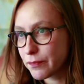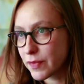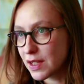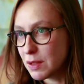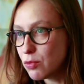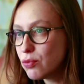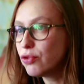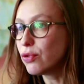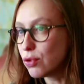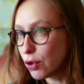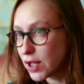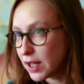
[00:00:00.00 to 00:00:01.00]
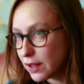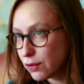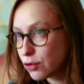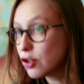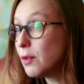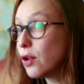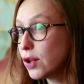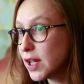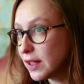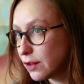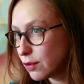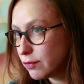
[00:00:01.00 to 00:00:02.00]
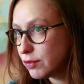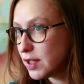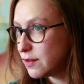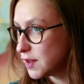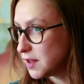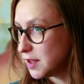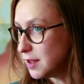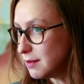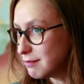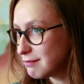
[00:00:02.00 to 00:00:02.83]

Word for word: il est beaucoup sur le regard des autres. Comment le regard des autres vous définit